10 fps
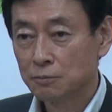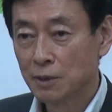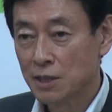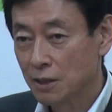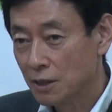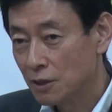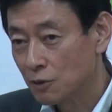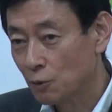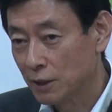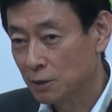まあ、
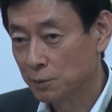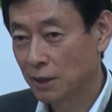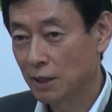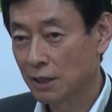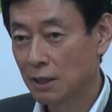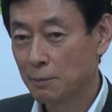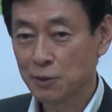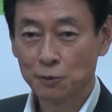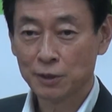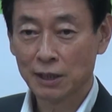そうは言ってもなかなか
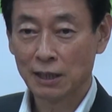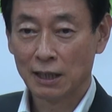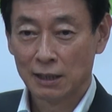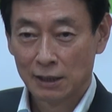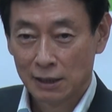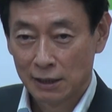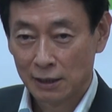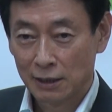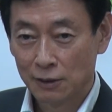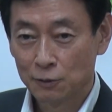パソコンなんか、
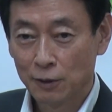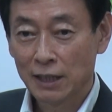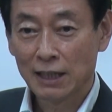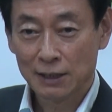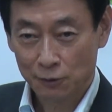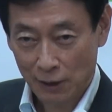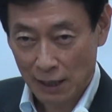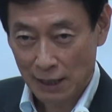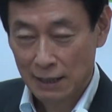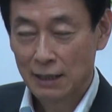えー、よくわからないと
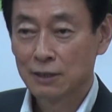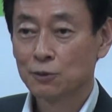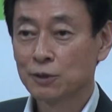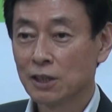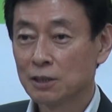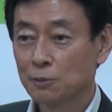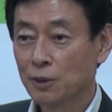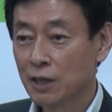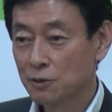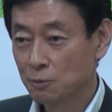かそういった方もお
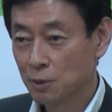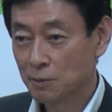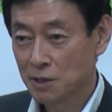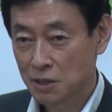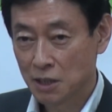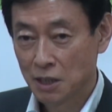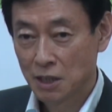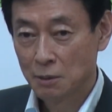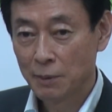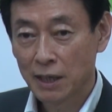られると思いますし、
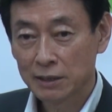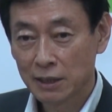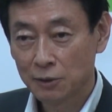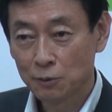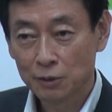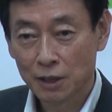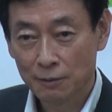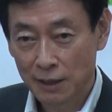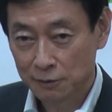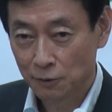まあ、新たにこの
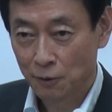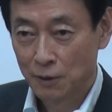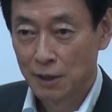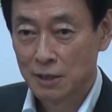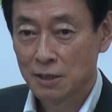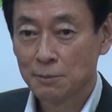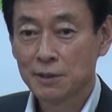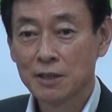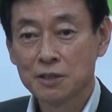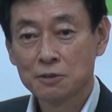テレワークのさま
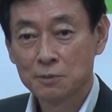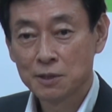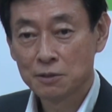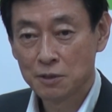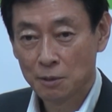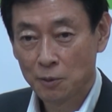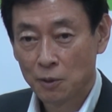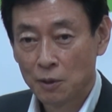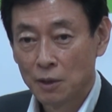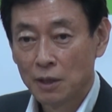ざまな仕組みについて
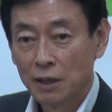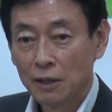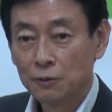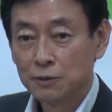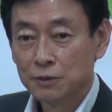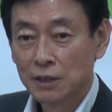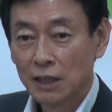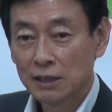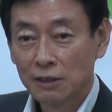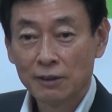もよく使
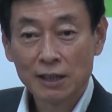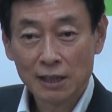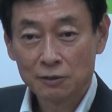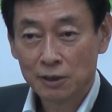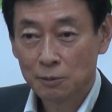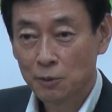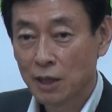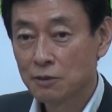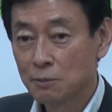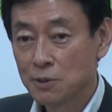い方がわからないという方もお
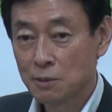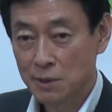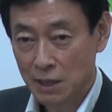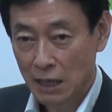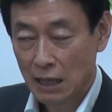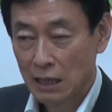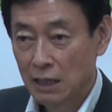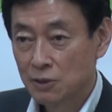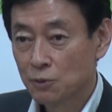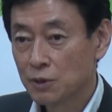られるかもしれません。
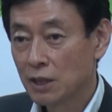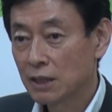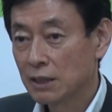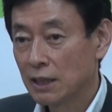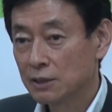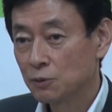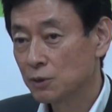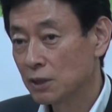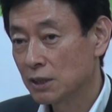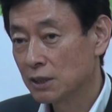そういった中で、そう
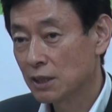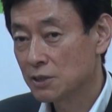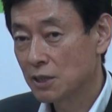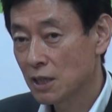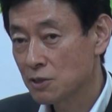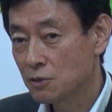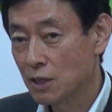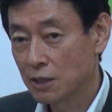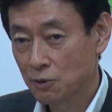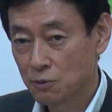いった方々が使いやすい
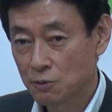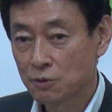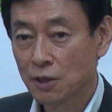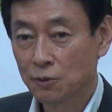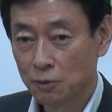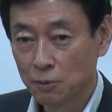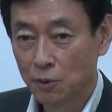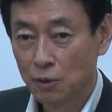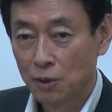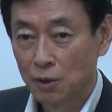環境を作っていくことも